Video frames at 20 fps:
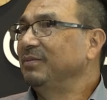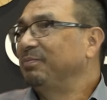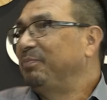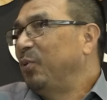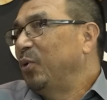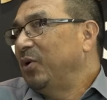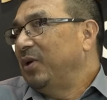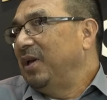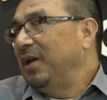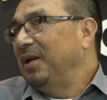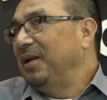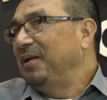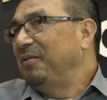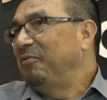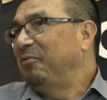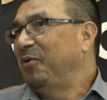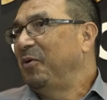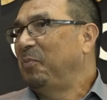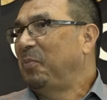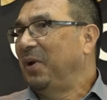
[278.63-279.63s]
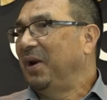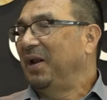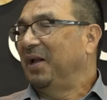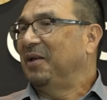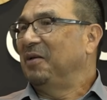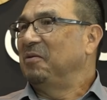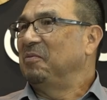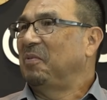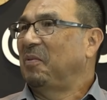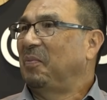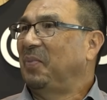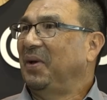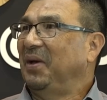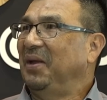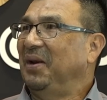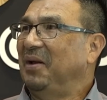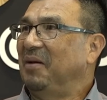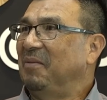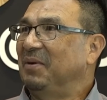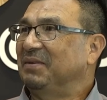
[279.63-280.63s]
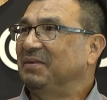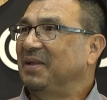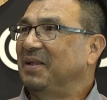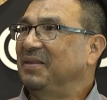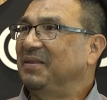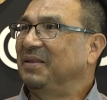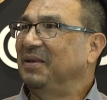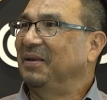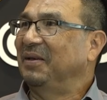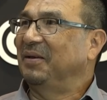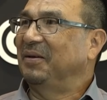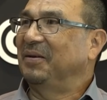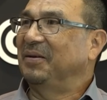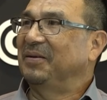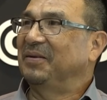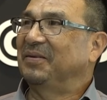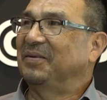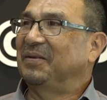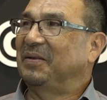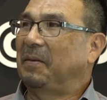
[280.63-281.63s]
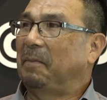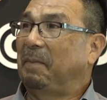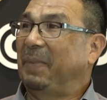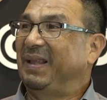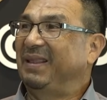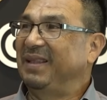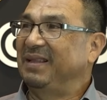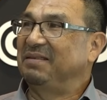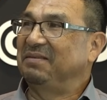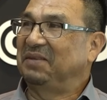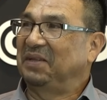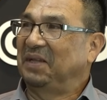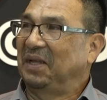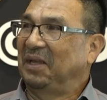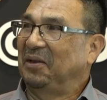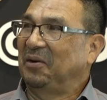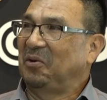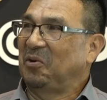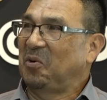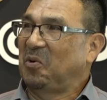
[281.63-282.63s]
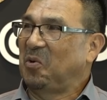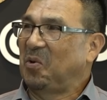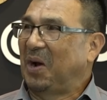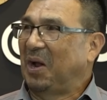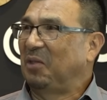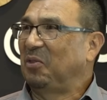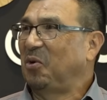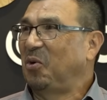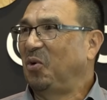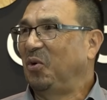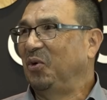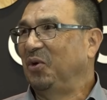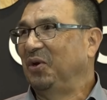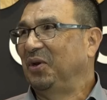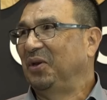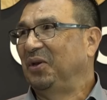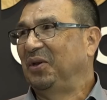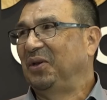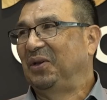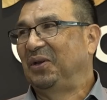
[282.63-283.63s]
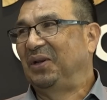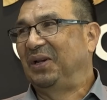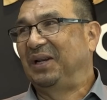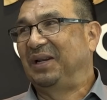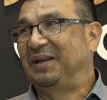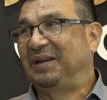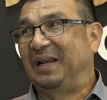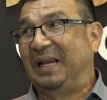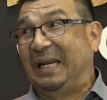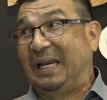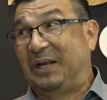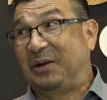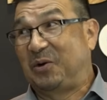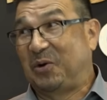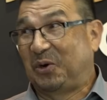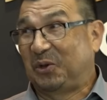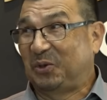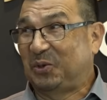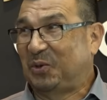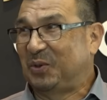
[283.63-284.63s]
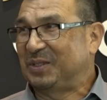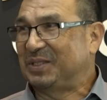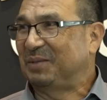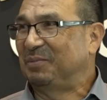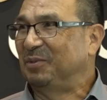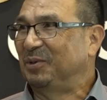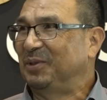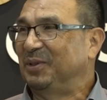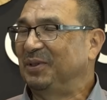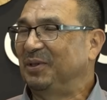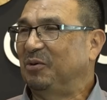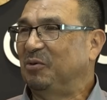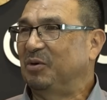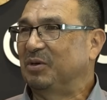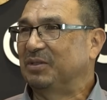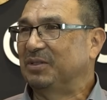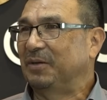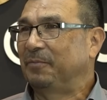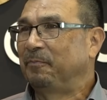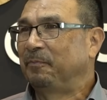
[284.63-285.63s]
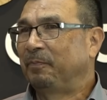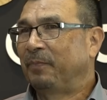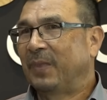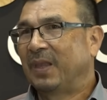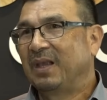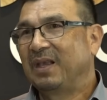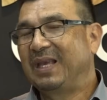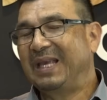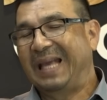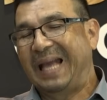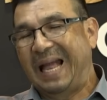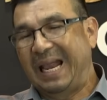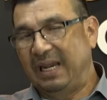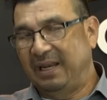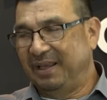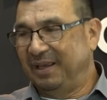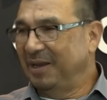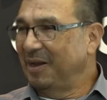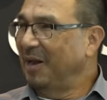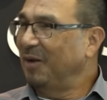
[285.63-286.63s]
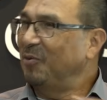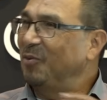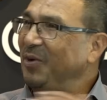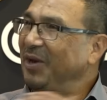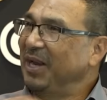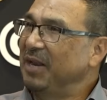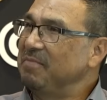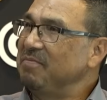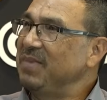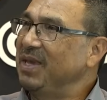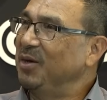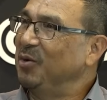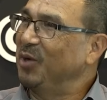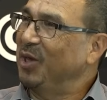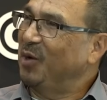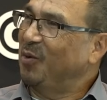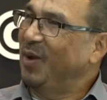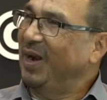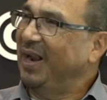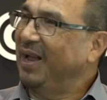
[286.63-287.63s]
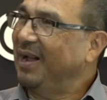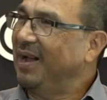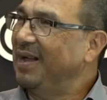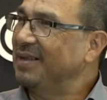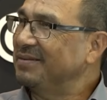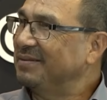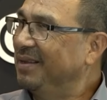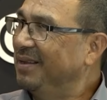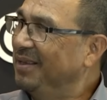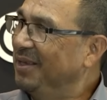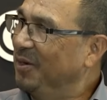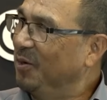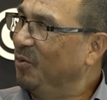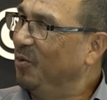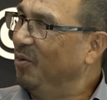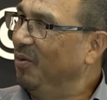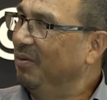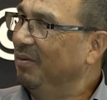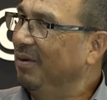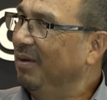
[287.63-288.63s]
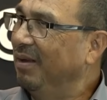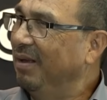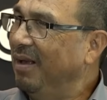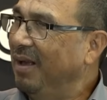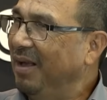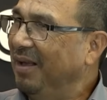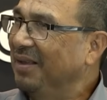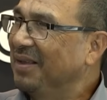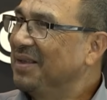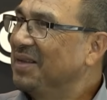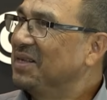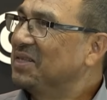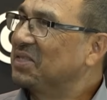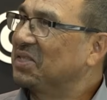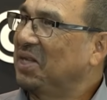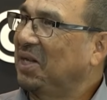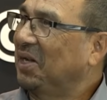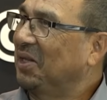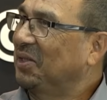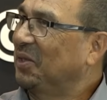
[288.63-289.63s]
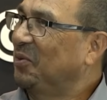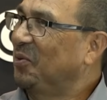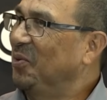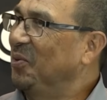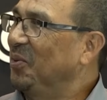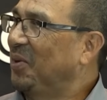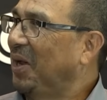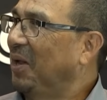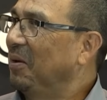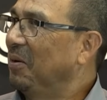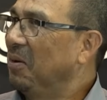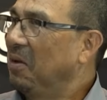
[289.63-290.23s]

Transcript: Porque fue para que mi papá era bastante este, pendenciero, jugador y, el licor, todo ese montón de cosas. Y alguien, algún enemigo llegó a la casa, y llegó. Eh, a balasear la Sácate casa.